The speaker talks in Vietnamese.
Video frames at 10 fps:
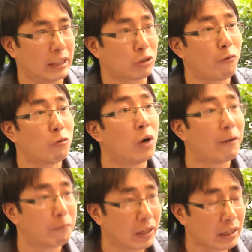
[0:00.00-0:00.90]
để cho phù
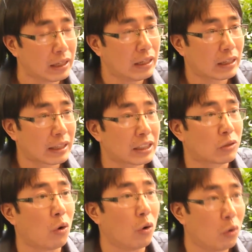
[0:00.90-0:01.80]
hợp với cái sự
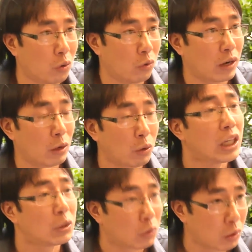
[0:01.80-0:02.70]
cổ hủ và lỗi
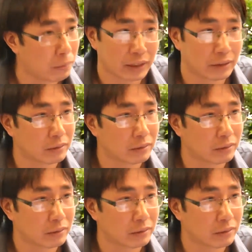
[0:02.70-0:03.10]
thời của của mình